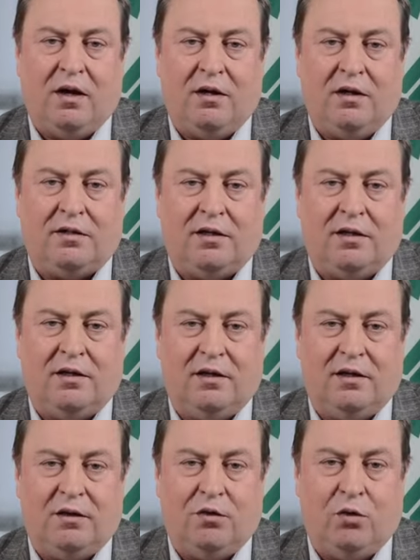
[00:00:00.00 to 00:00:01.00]
если
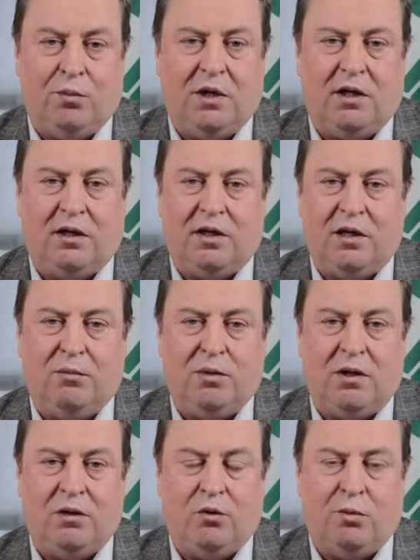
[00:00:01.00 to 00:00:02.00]
умело
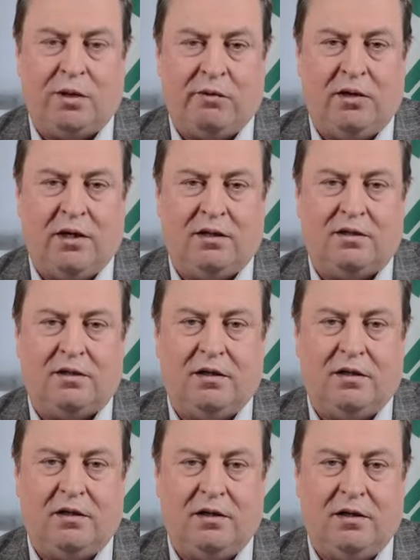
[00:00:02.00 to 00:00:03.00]
ими
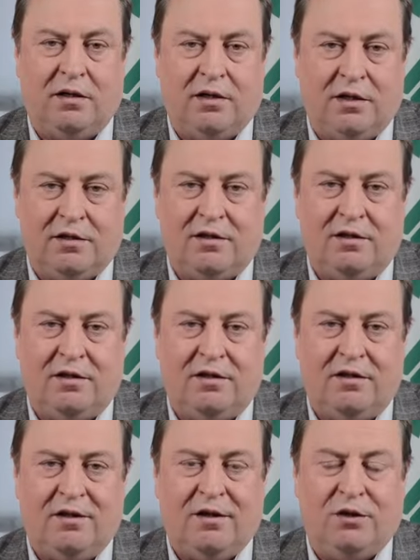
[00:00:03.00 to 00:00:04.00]
управляться и грести,
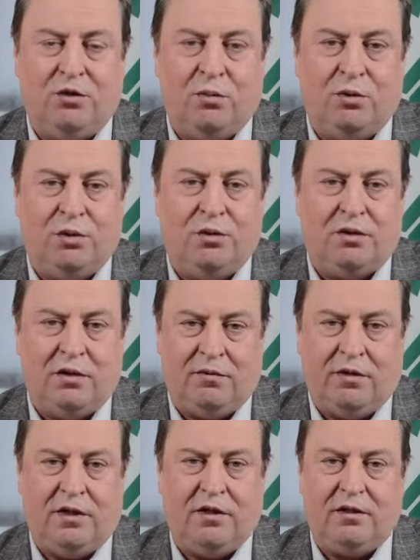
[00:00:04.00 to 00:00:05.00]
то будут
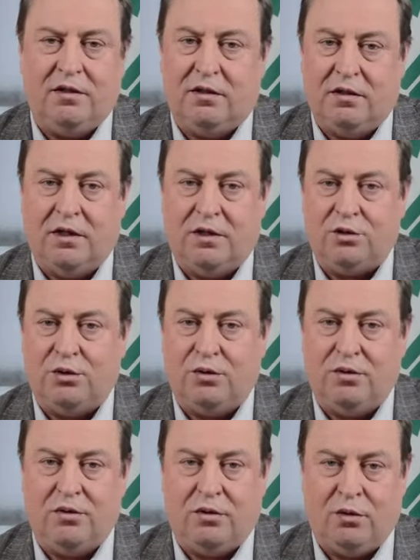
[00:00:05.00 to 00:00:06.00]
двигать нашу
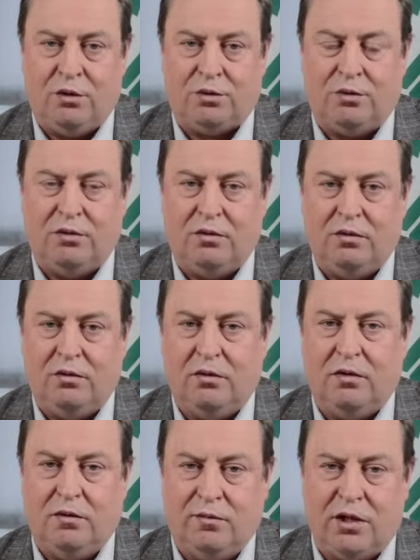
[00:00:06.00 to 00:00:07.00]
лодку,
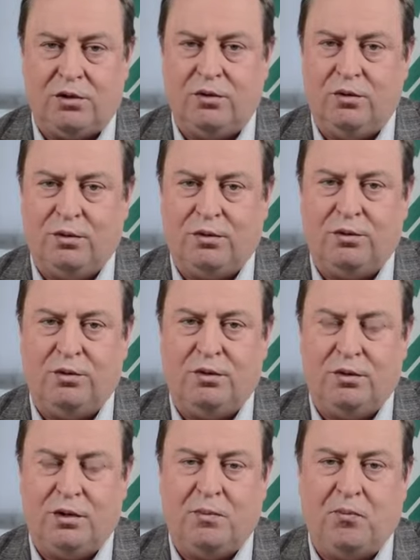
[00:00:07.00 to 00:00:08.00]
вашу лодку
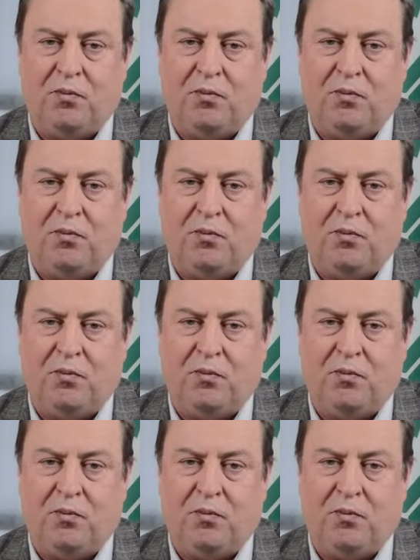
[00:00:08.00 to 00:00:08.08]
тоже.